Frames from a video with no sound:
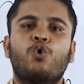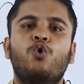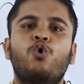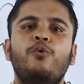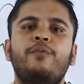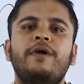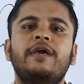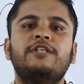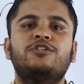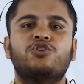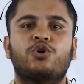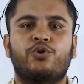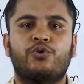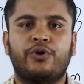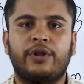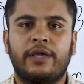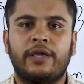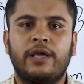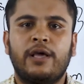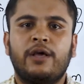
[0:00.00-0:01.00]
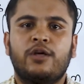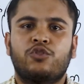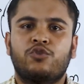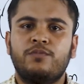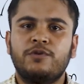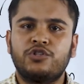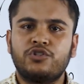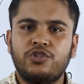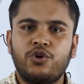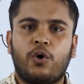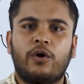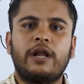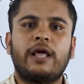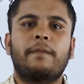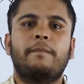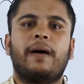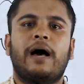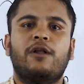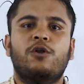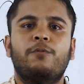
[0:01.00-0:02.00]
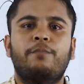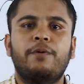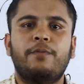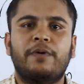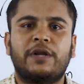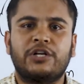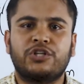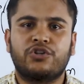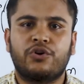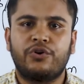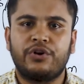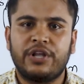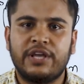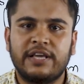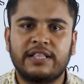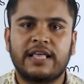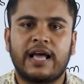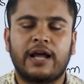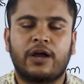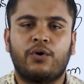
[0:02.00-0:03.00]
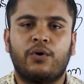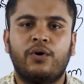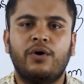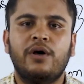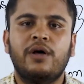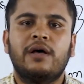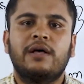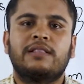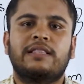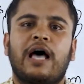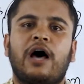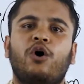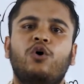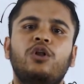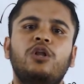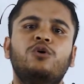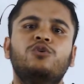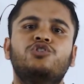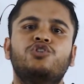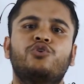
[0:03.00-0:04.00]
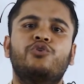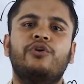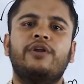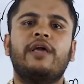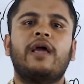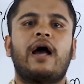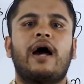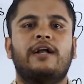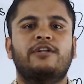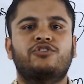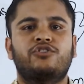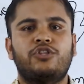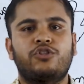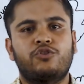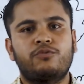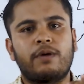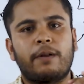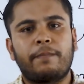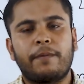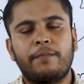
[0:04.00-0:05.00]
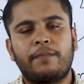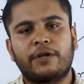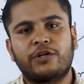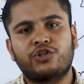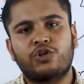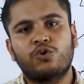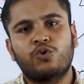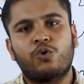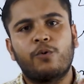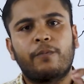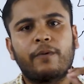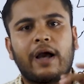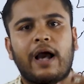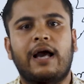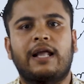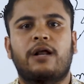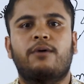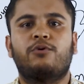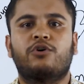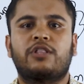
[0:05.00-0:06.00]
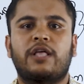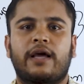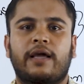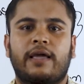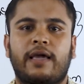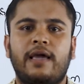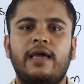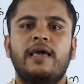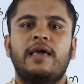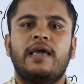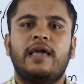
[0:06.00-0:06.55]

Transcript: খুবই জরুরি তুমি যদি অনেক ভালো প্রিপারেশন নিয়ে থাকো তাহলেও জরুরি আর যদি তোমার প্রিপারেশন খুব খারাপও থাকে